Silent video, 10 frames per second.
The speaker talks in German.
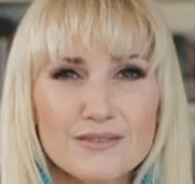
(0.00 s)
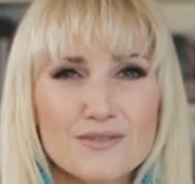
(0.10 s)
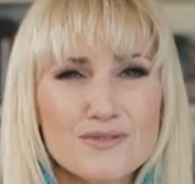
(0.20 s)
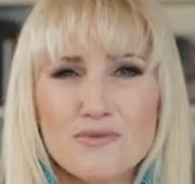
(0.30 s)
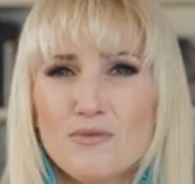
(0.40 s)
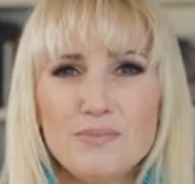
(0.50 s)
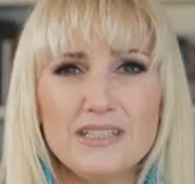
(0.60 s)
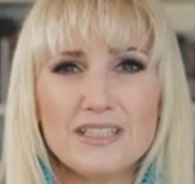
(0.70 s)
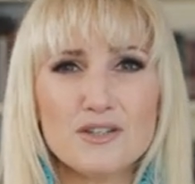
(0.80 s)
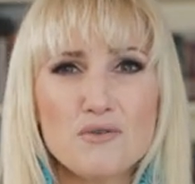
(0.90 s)
so
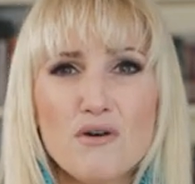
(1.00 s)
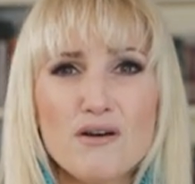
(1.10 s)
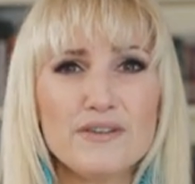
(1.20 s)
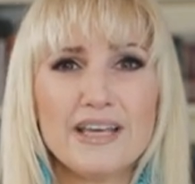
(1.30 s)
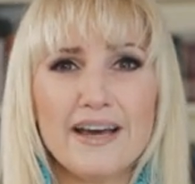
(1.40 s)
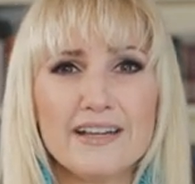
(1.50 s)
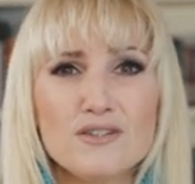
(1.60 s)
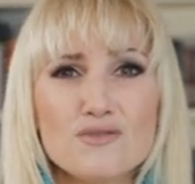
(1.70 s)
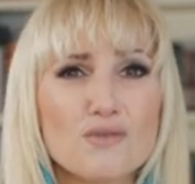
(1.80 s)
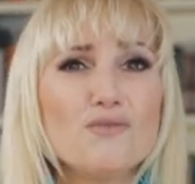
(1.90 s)
bin ich nur wie
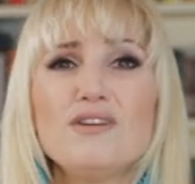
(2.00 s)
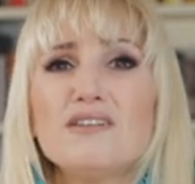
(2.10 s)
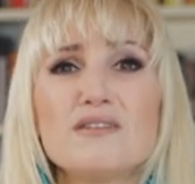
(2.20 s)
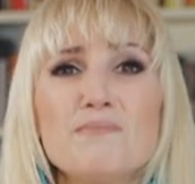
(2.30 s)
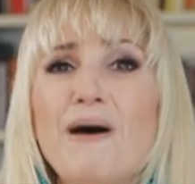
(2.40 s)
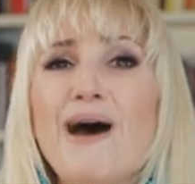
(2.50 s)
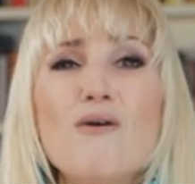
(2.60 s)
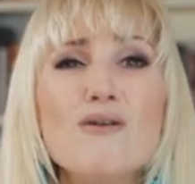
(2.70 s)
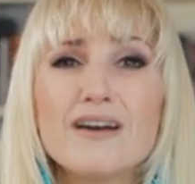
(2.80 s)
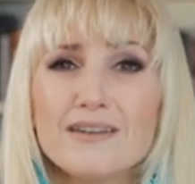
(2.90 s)
eine dröhnende
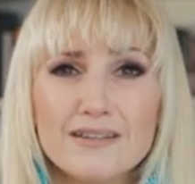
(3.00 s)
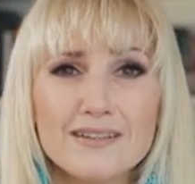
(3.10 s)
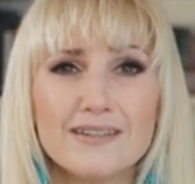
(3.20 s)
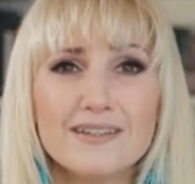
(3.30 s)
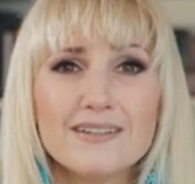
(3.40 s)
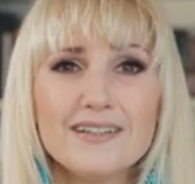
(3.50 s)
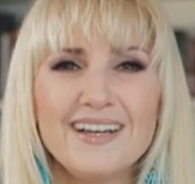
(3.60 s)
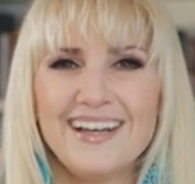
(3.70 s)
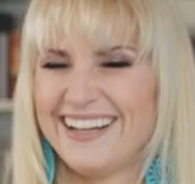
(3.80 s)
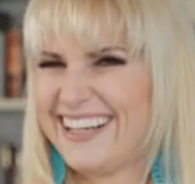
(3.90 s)
Pauke.
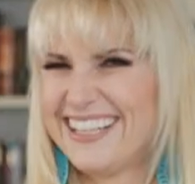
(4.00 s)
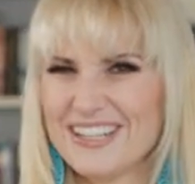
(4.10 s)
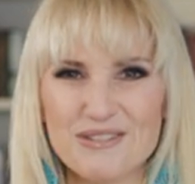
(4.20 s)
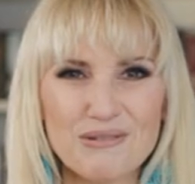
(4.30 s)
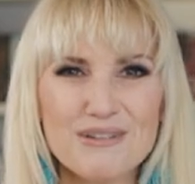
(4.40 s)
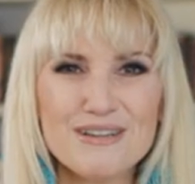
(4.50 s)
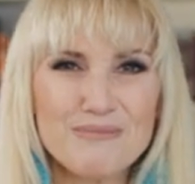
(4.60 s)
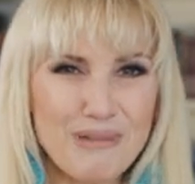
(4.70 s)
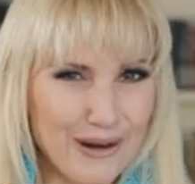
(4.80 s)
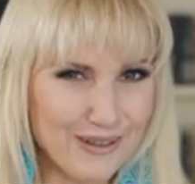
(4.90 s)
Eine
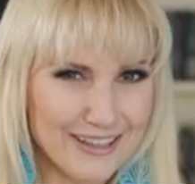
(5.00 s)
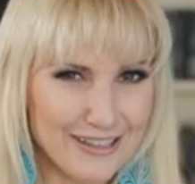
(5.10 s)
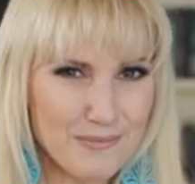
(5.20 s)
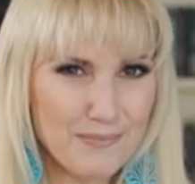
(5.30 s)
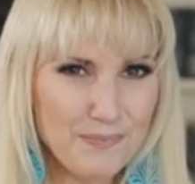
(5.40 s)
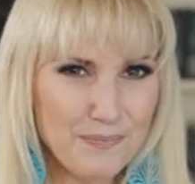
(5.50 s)
dröhnende Pauke?